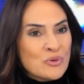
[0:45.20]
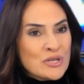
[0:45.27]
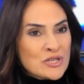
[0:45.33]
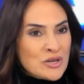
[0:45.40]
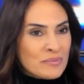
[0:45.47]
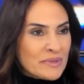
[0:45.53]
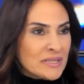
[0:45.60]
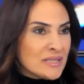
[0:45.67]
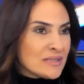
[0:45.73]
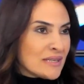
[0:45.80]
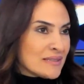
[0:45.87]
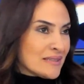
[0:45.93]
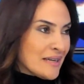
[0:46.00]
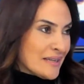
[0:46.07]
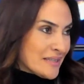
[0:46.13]
جمعيه
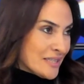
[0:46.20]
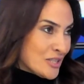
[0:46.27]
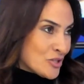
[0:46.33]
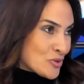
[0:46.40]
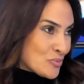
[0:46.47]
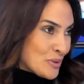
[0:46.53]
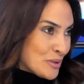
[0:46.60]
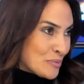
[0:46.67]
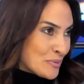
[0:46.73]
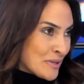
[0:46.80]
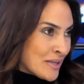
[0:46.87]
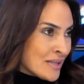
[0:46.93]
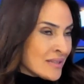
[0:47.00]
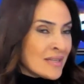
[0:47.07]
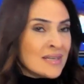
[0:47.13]
التحريج
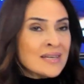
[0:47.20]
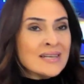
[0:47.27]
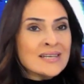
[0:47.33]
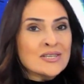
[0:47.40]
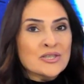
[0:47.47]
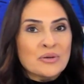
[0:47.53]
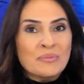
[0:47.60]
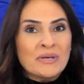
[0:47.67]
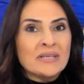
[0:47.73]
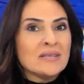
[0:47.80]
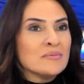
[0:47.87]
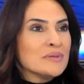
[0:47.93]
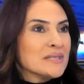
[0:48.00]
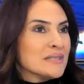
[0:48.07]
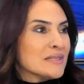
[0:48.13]
بلبنان جمعيه
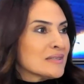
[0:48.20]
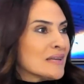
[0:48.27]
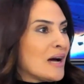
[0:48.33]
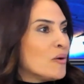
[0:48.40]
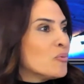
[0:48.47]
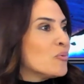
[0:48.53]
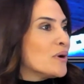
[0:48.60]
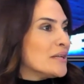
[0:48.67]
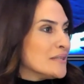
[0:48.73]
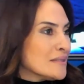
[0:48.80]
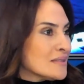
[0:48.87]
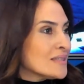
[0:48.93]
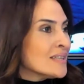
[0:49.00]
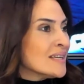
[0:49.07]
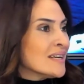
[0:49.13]
بيئيه تحولت
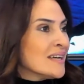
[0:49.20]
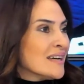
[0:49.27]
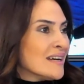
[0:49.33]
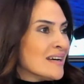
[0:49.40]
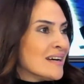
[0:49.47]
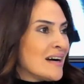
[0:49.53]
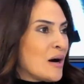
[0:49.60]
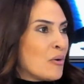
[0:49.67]
آه، او